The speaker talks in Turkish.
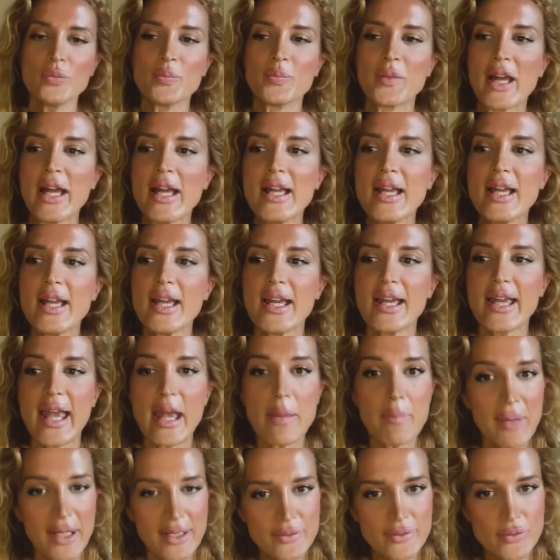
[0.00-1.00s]
Enflasyon.
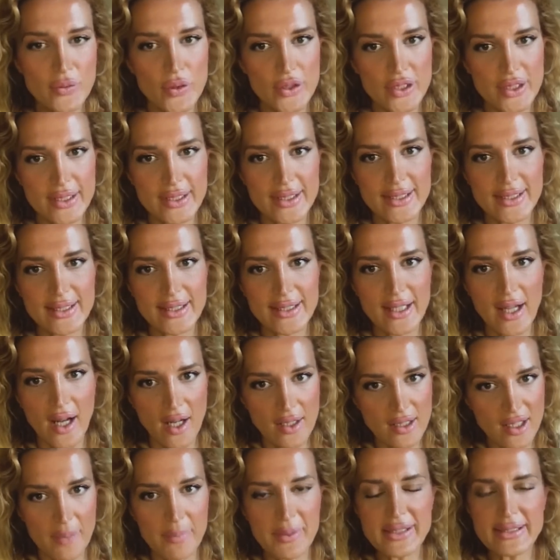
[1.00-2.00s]
Hemen e,
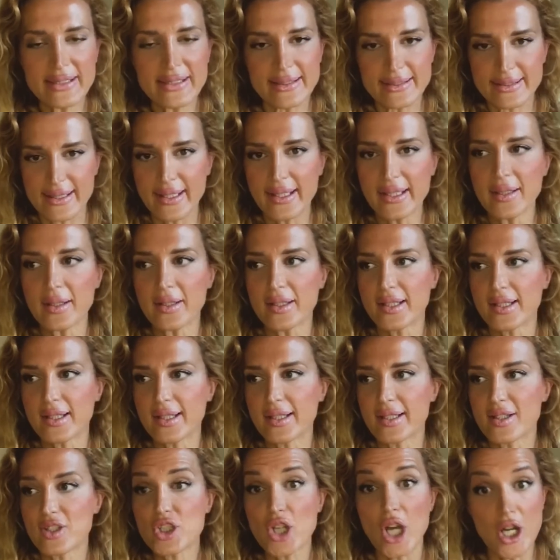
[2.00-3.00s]
akabinde de
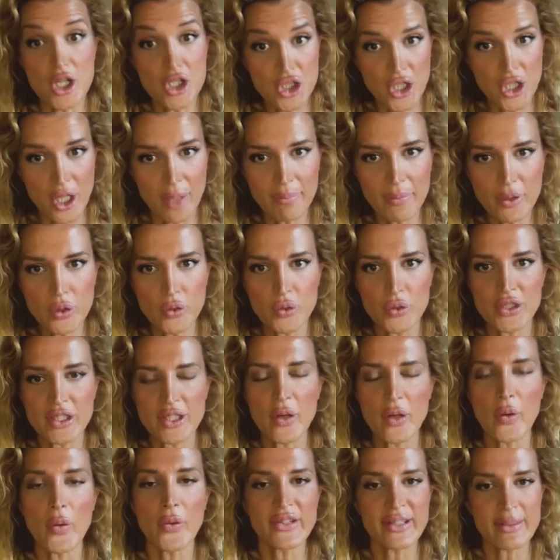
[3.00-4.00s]
e, çarşamba
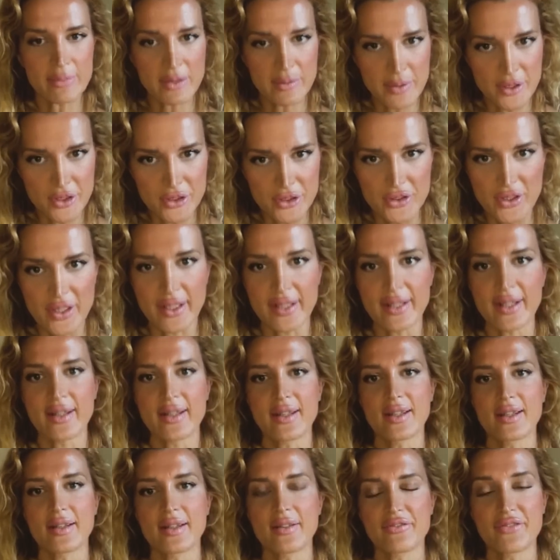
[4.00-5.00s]
günü yine önemli bir
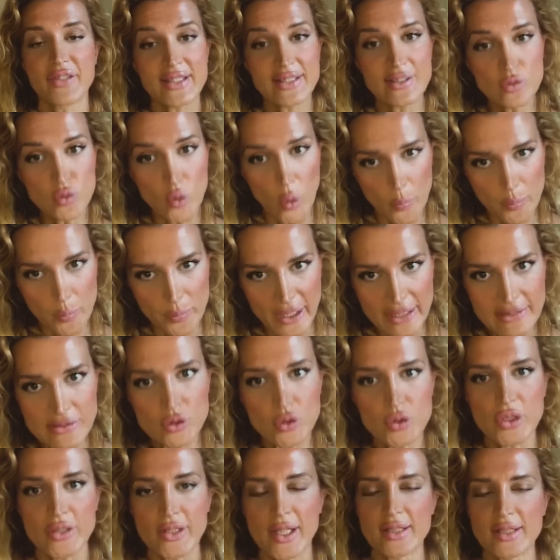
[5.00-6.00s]
e, Fed'in
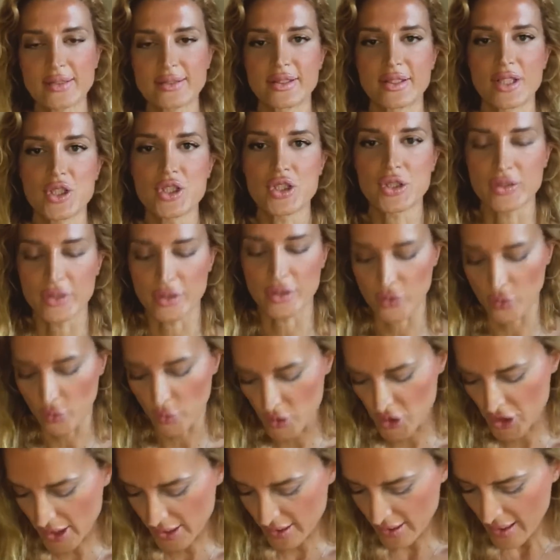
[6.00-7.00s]
toplantı tutanakları
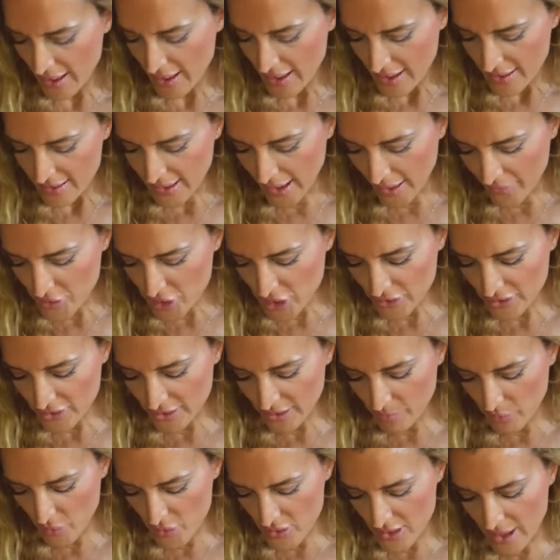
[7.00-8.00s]
açıklanıyor olacak. Yanlış
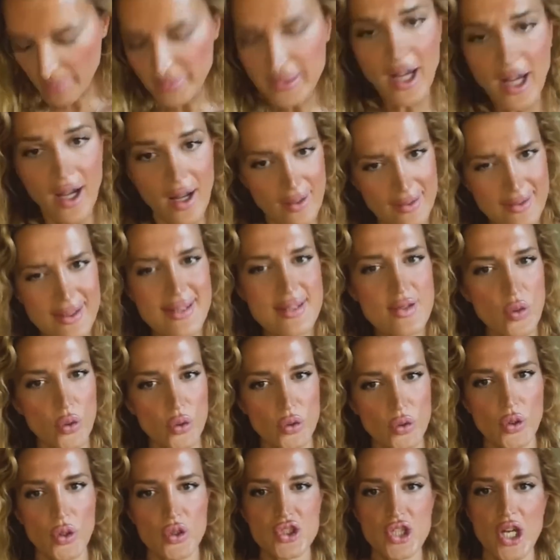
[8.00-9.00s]
hatırlamıyorsam da
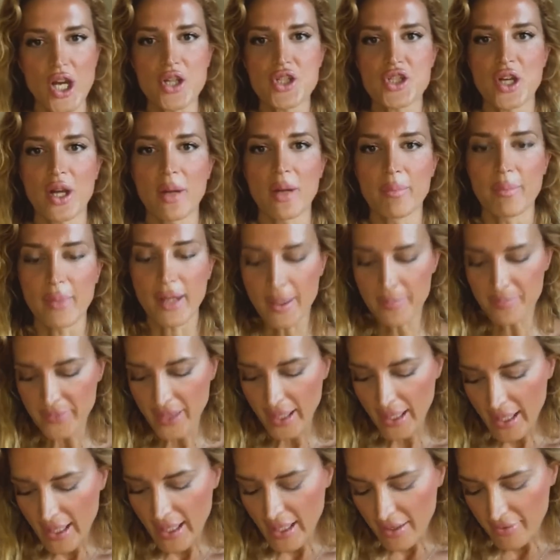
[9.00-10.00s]
6'sı oluyor
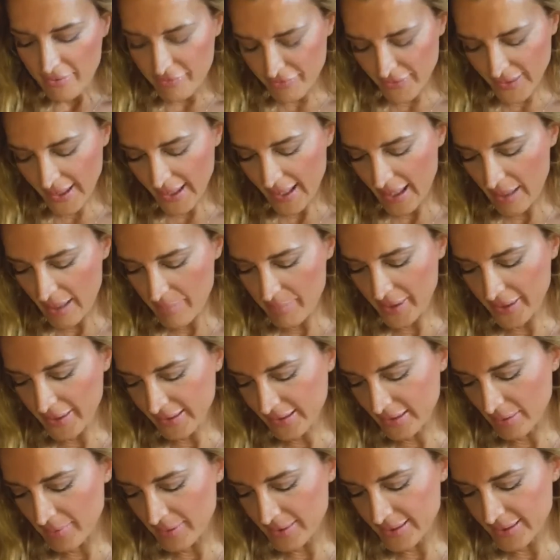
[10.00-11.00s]
çarşamba. Ve
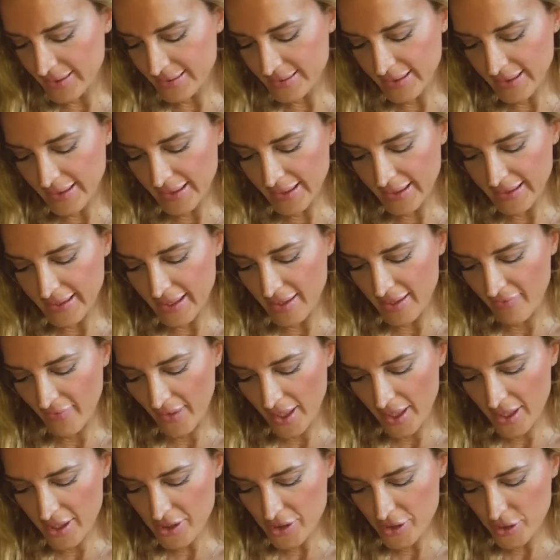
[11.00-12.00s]
hemen akabinde de
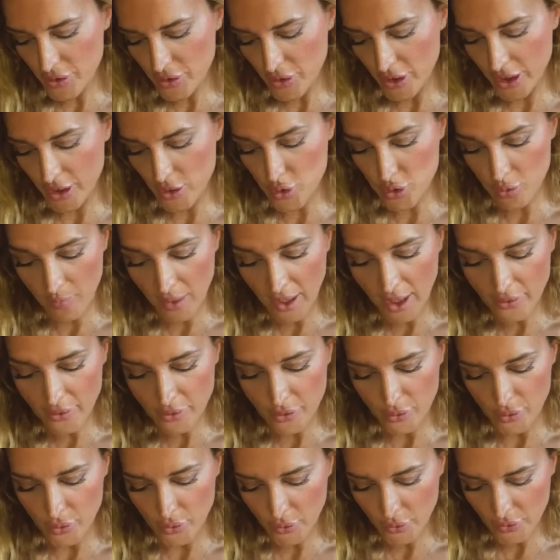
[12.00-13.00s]
ne var? E,
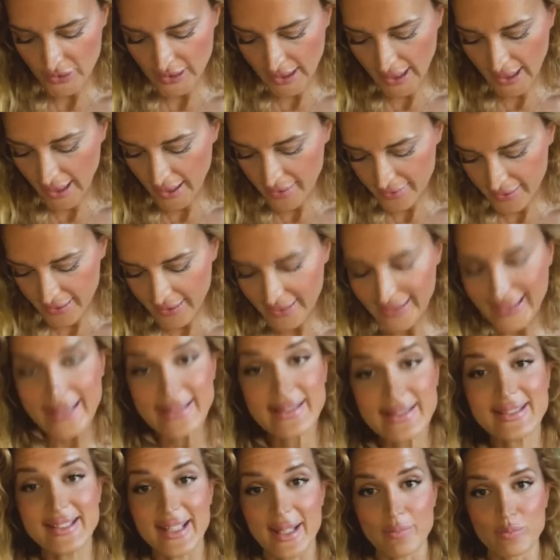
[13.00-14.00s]
Cuma günü yani
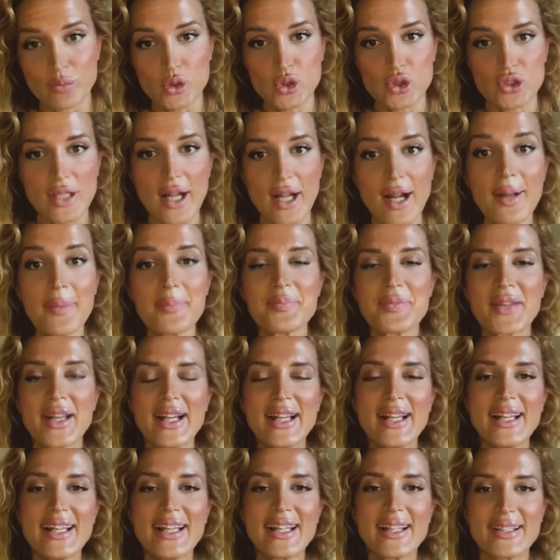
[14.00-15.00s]
7 Temmuz'da
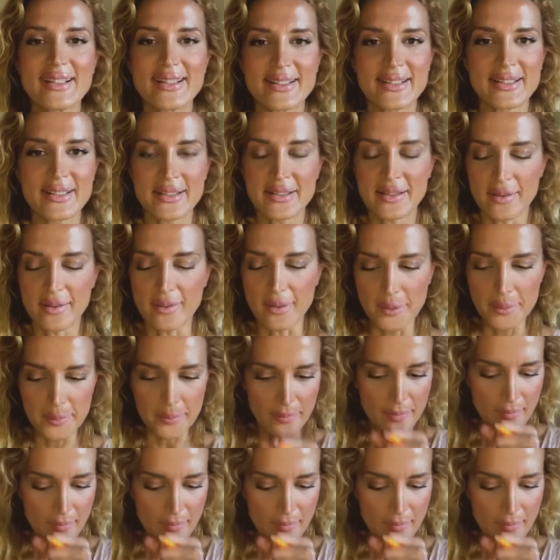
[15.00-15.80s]
e,